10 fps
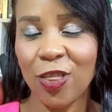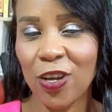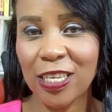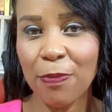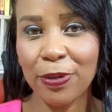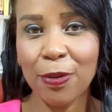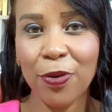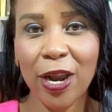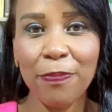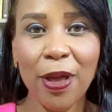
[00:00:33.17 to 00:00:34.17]
Entonces
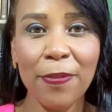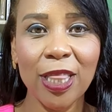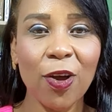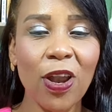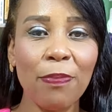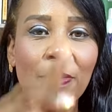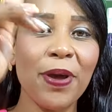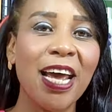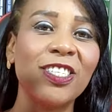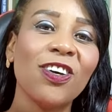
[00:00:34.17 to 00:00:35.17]
empecemos rápidamente con la
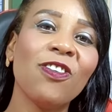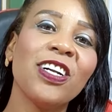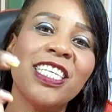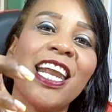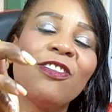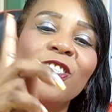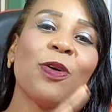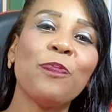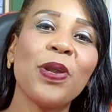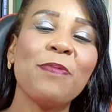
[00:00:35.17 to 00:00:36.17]
preparación. ¿Cuál será
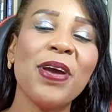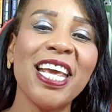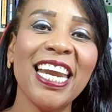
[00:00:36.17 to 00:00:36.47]
nuestro primer